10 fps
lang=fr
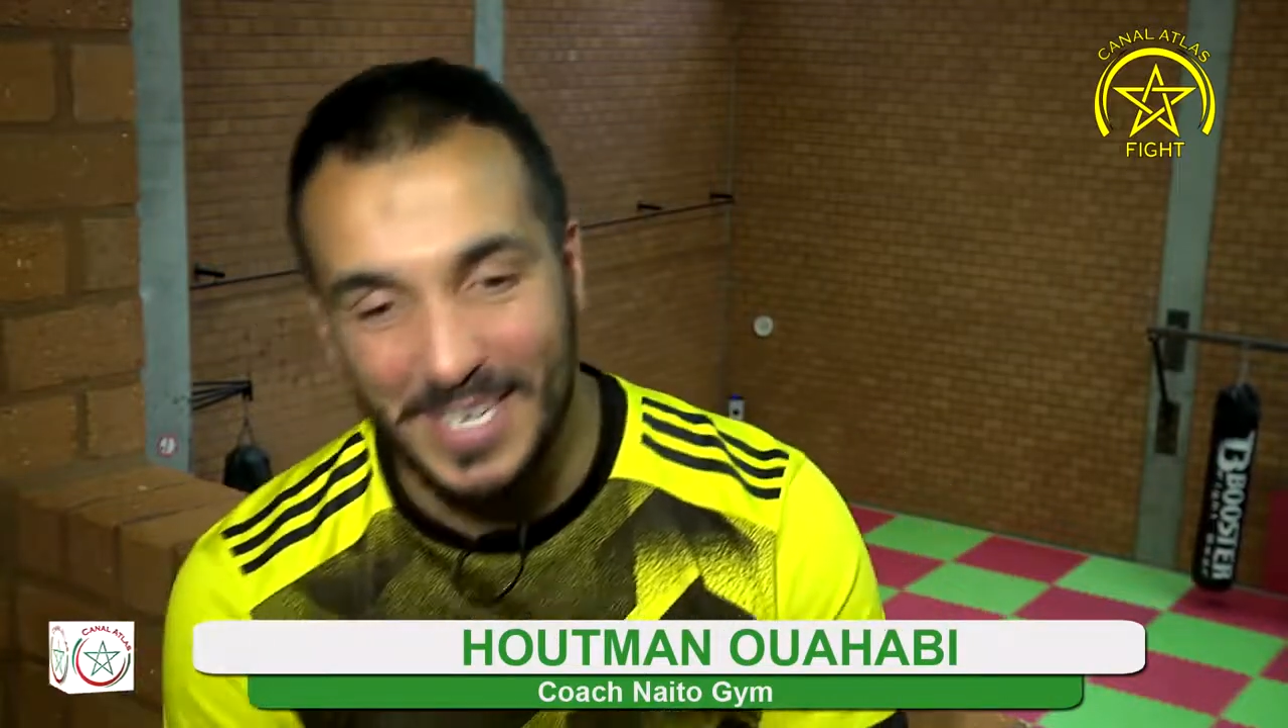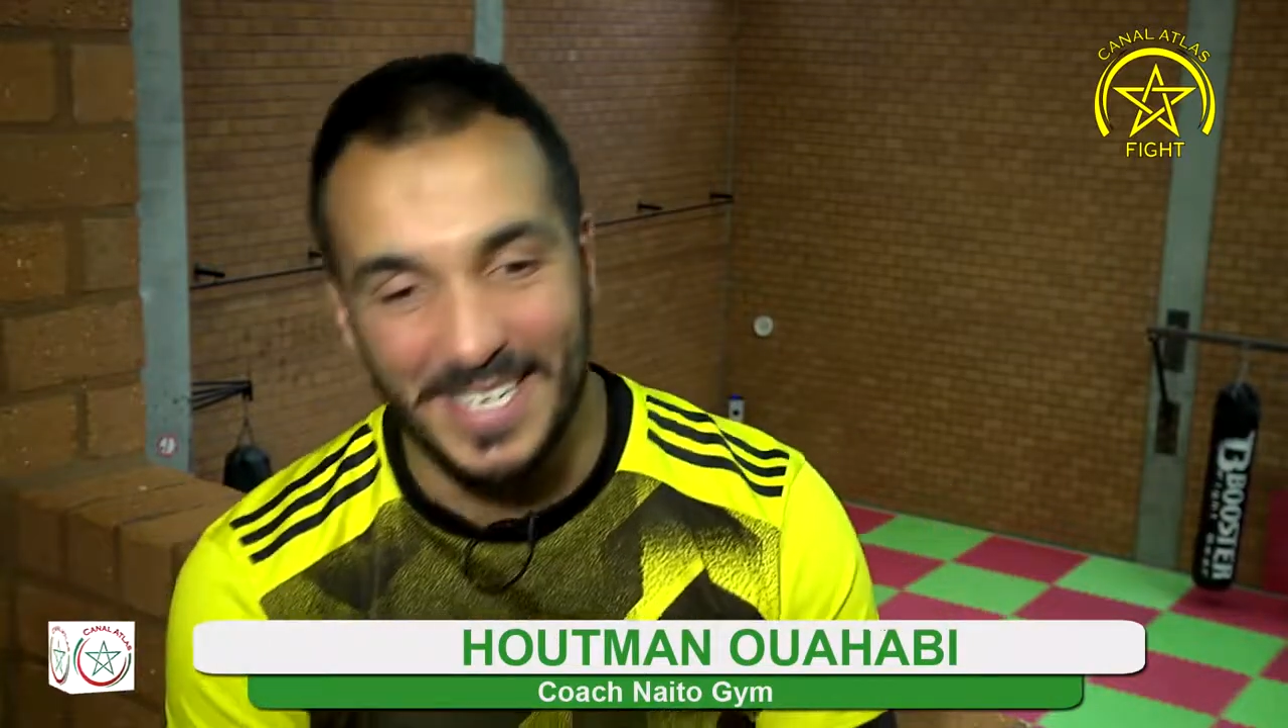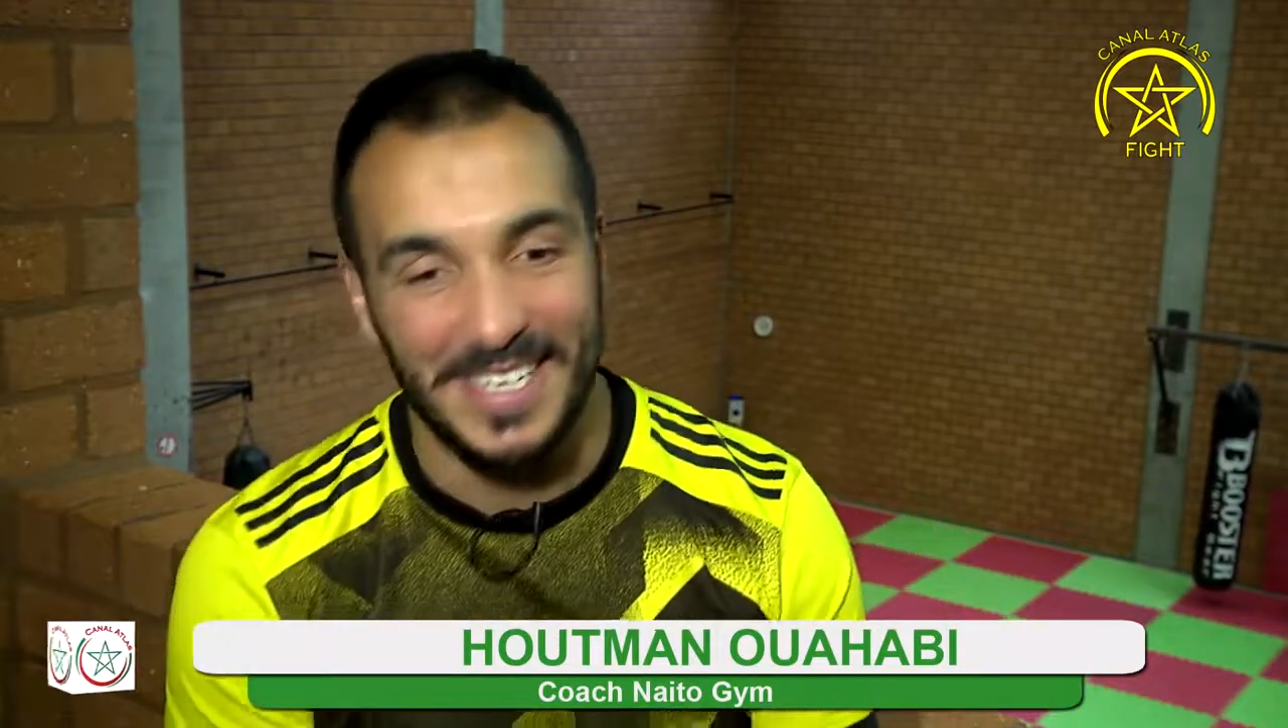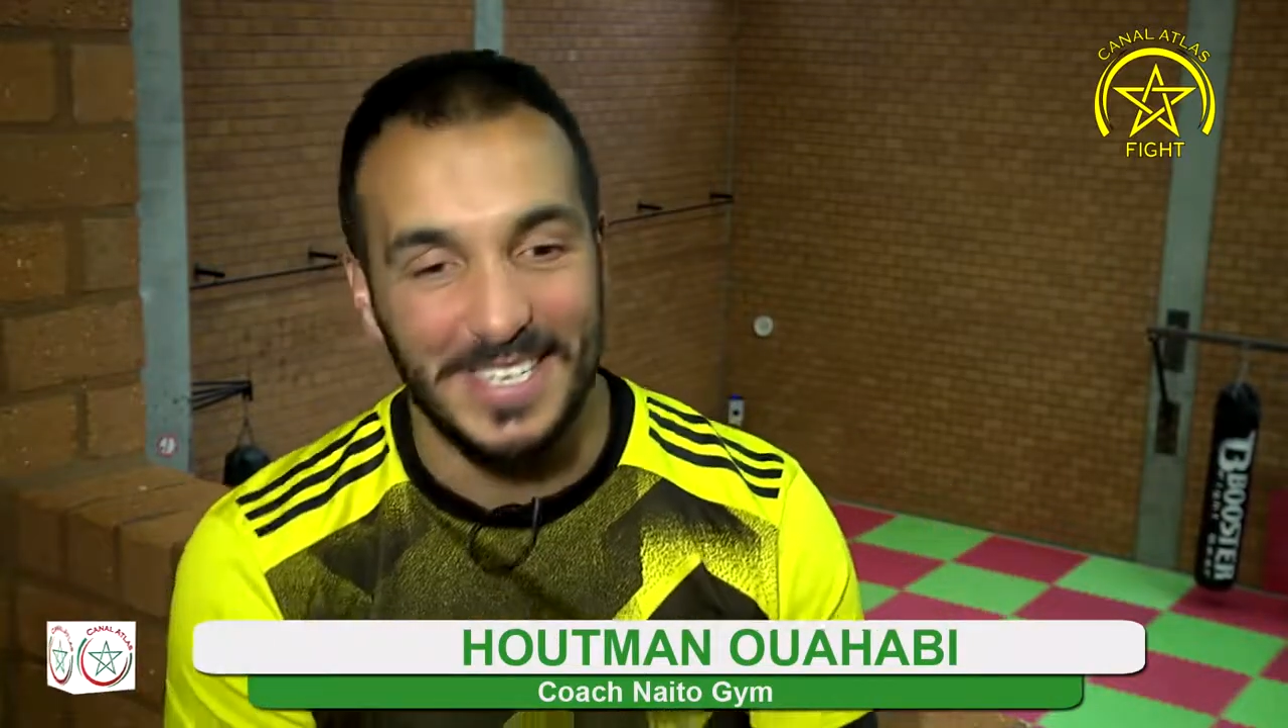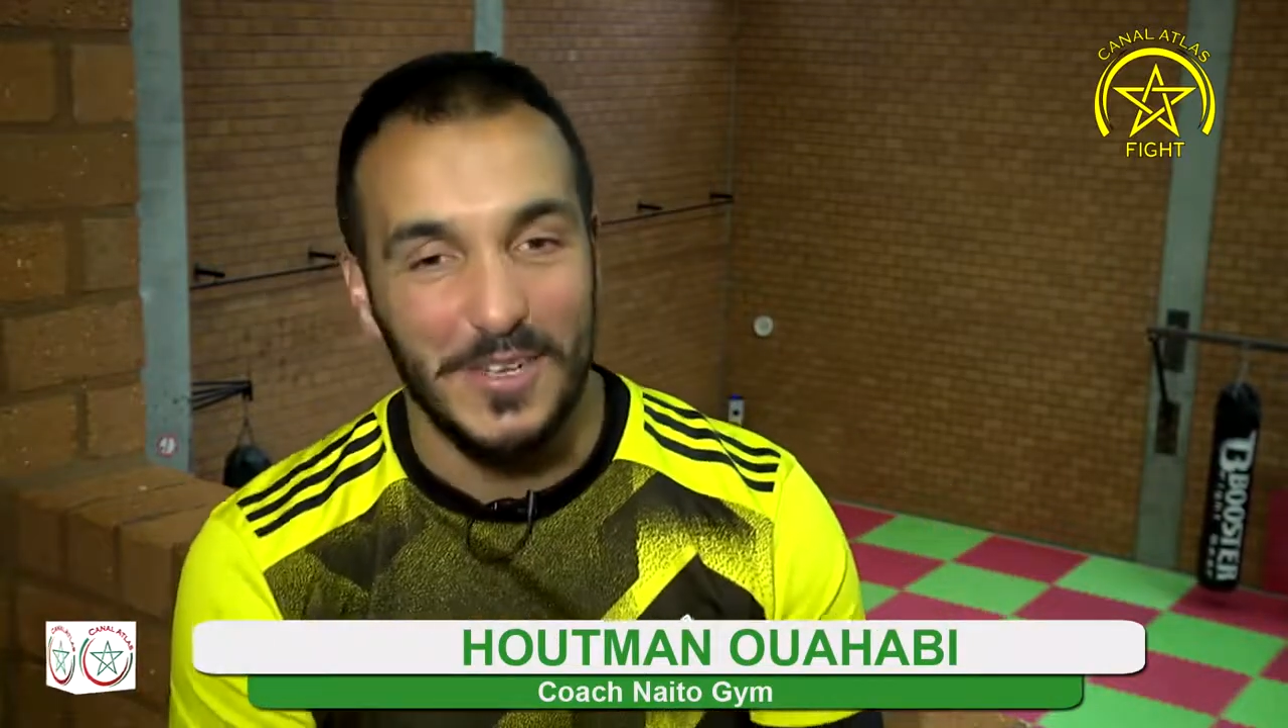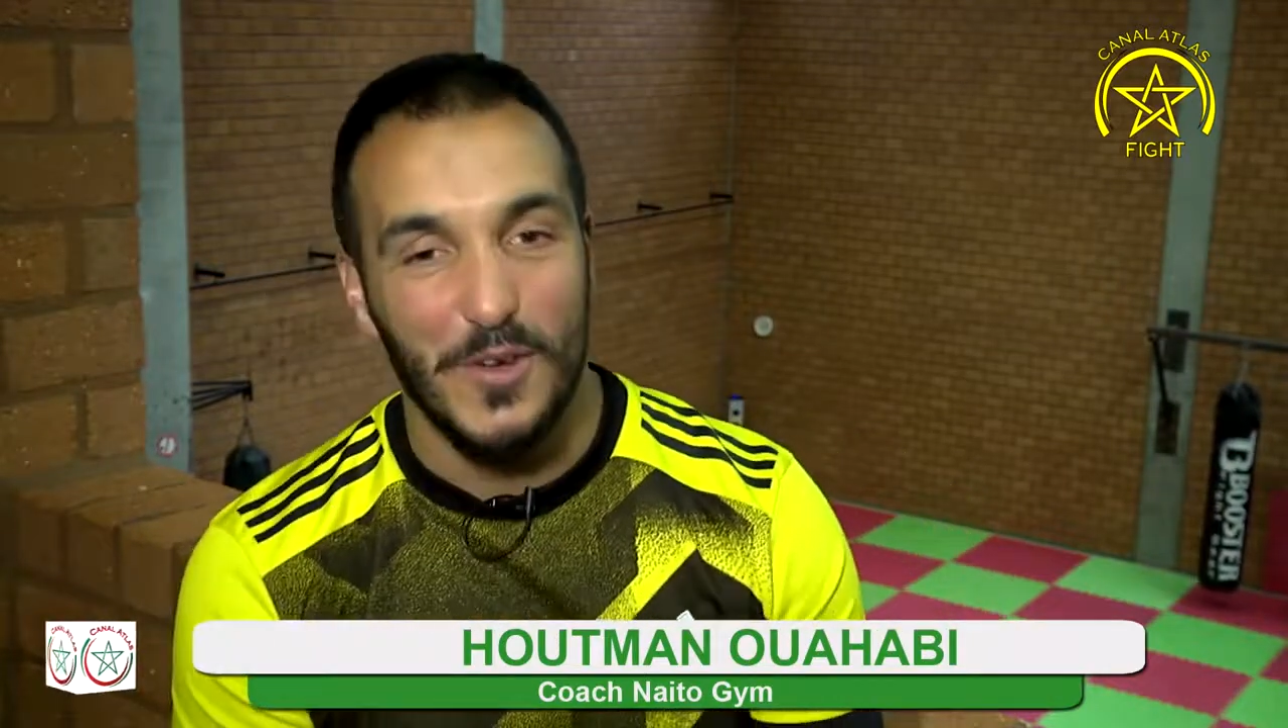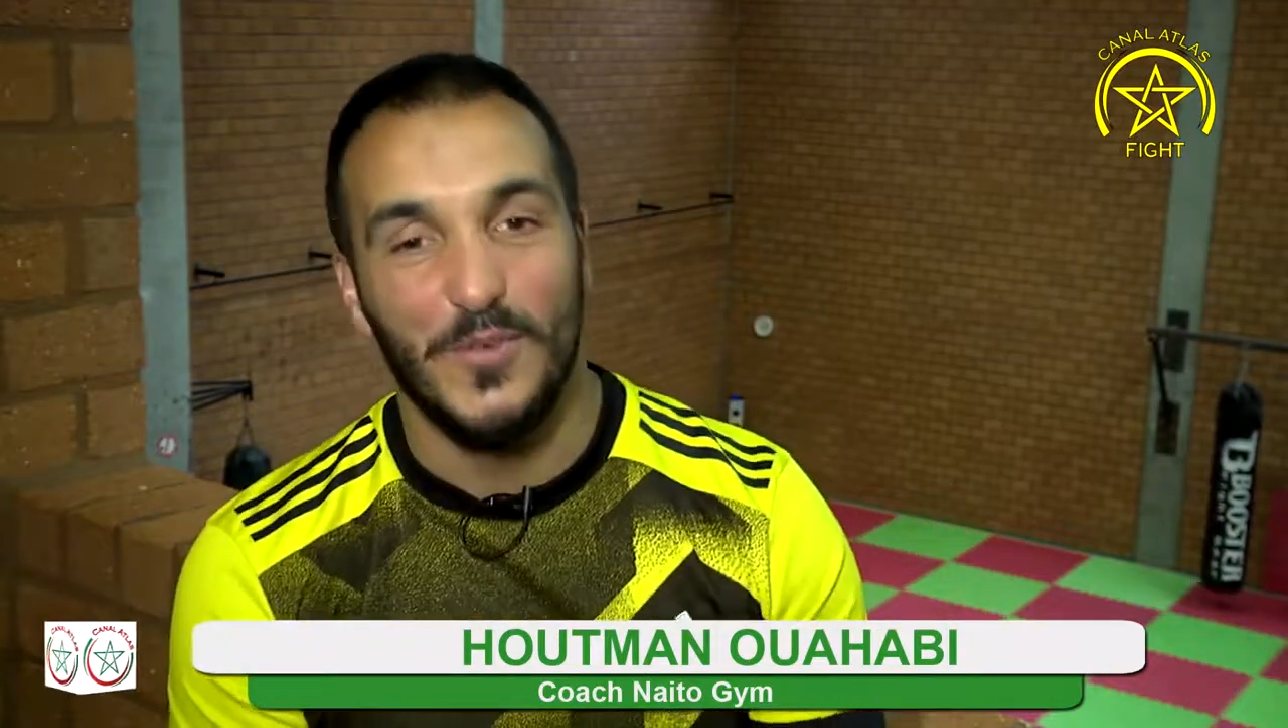ben,